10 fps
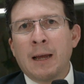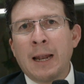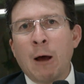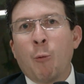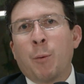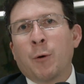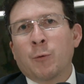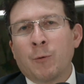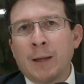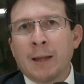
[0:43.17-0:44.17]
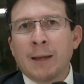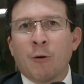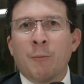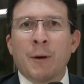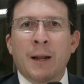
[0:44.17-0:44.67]
la oportunidad de
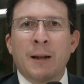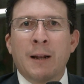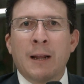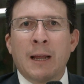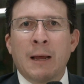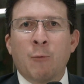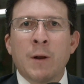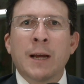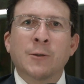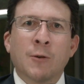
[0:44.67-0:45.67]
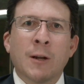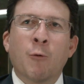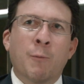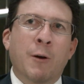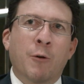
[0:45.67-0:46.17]
comprar una acción a
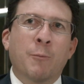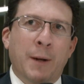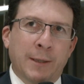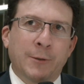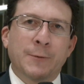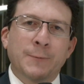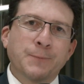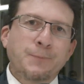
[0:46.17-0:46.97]
un mejor precio.